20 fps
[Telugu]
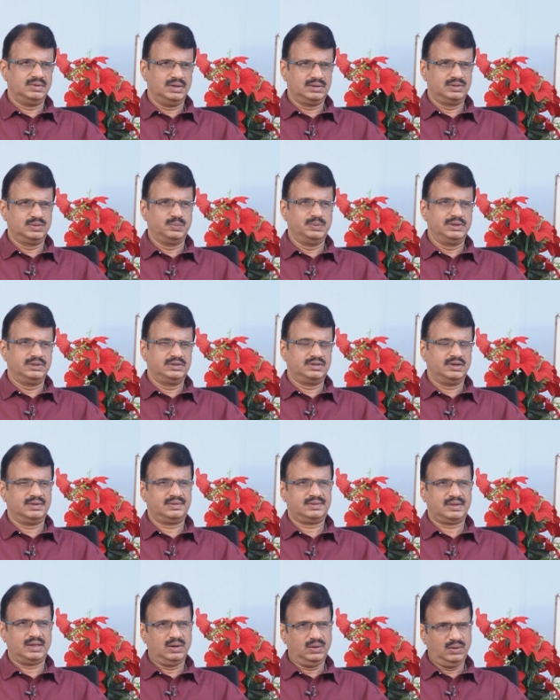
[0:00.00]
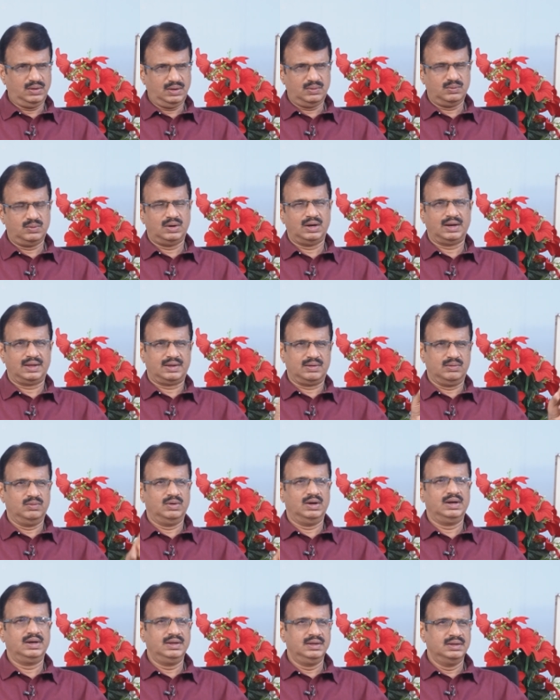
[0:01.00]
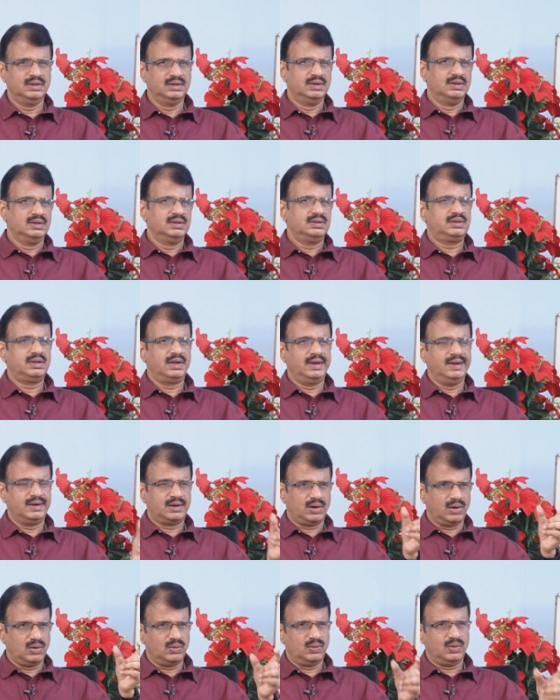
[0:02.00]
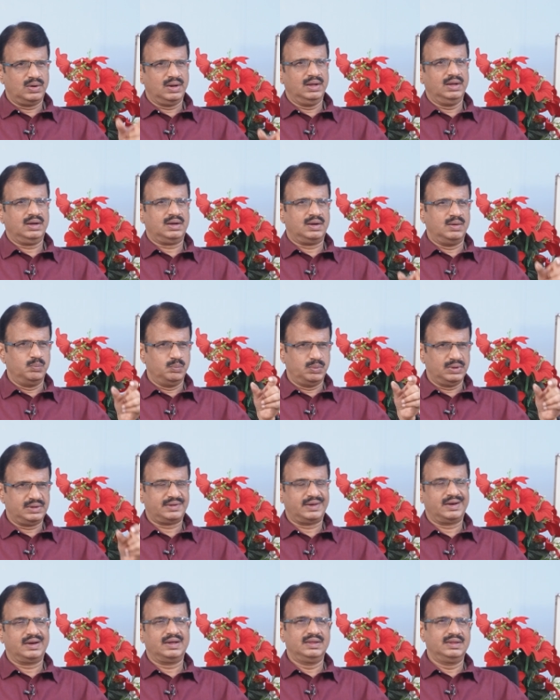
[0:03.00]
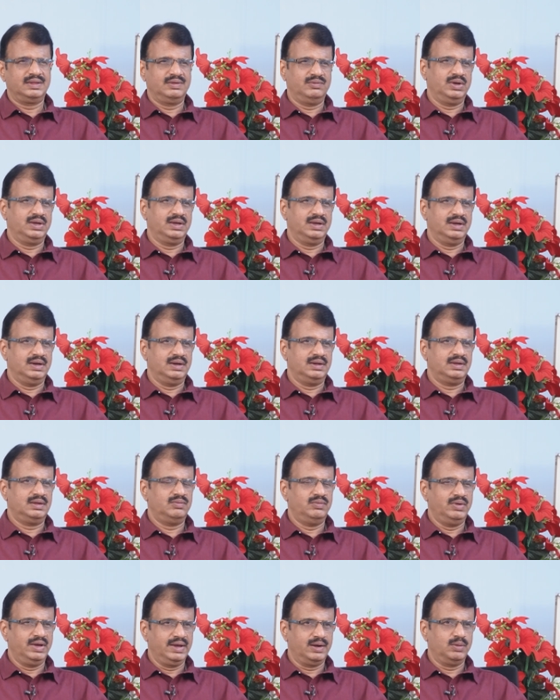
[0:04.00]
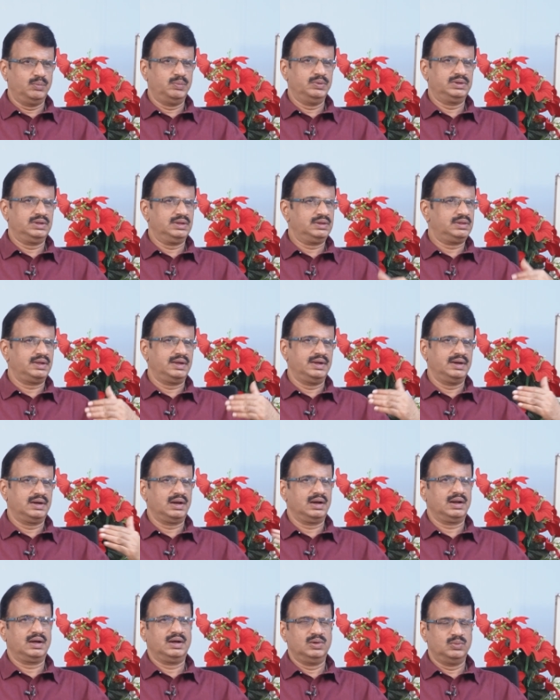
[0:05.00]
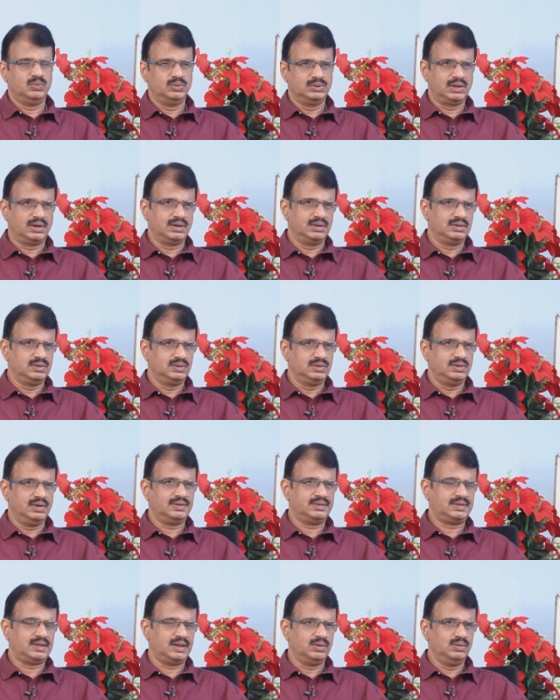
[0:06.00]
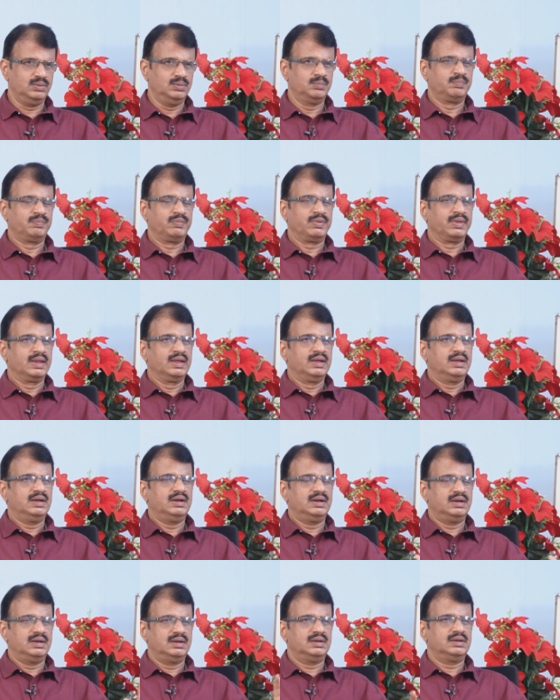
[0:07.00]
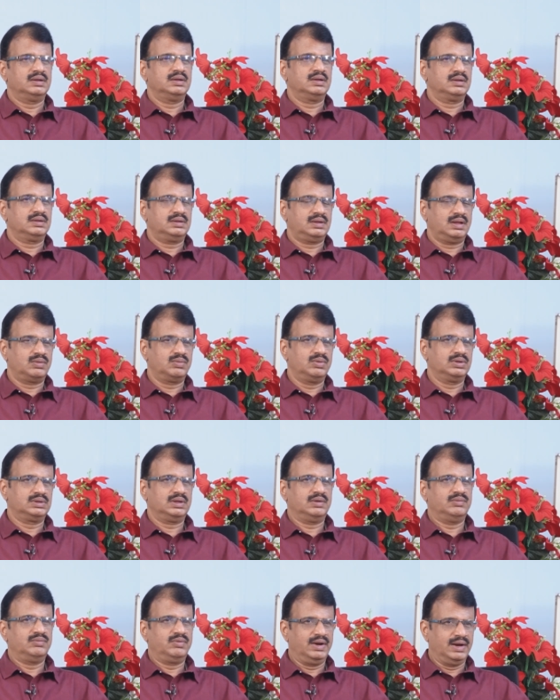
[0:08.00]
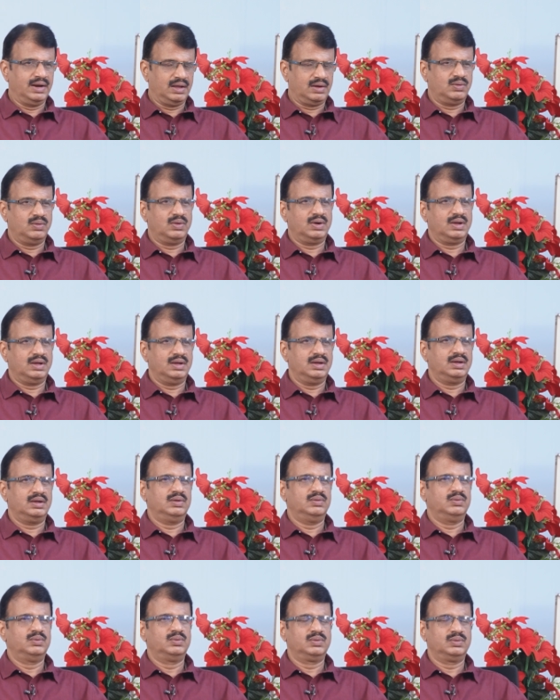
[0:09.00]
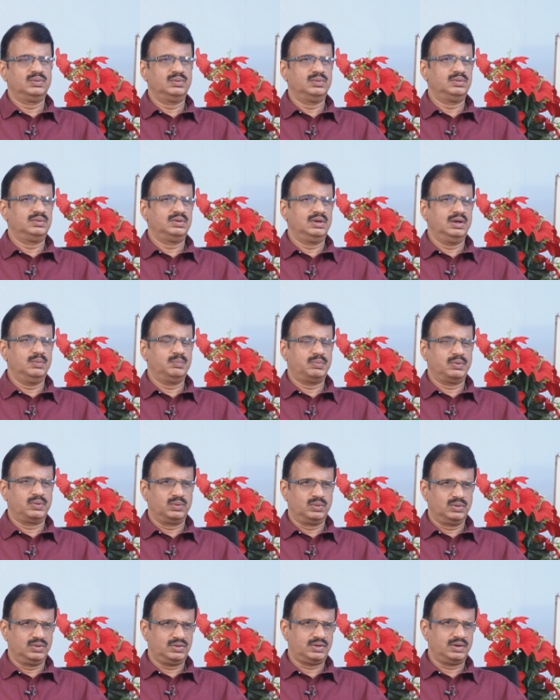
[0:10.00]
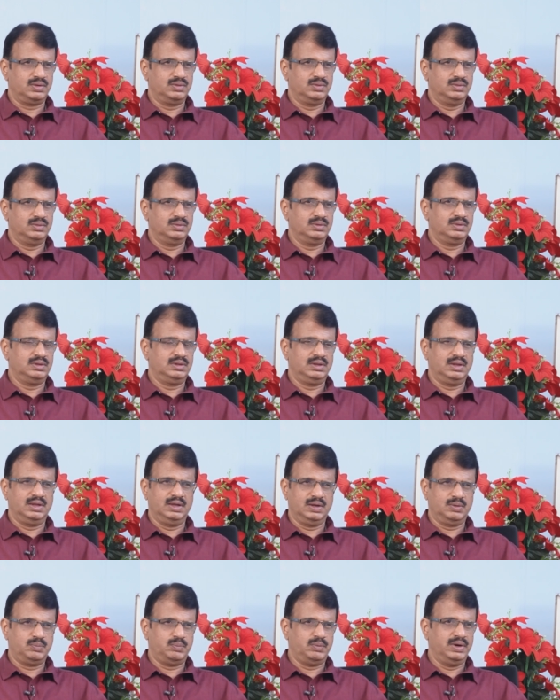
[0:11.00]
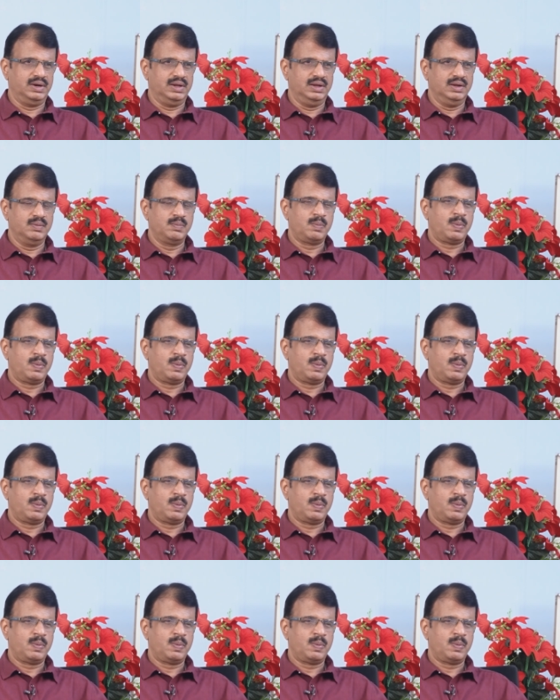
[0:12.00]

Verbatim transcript: ఎగ్జిబిట్ చేస్తారో వాళ్ళకి ఇవ్వాలి థియేటర్లు కూడా కంపల్సరీగా ఇది వేయాలి వేయకపోతే థియేటర్లకు అనుమతి రద్దు చేస్తారు తర్వాత వీళ్ళకి కూడా ఎవరు ఏ ప్రొడ్యూసరు ఇది వేయకపోయినా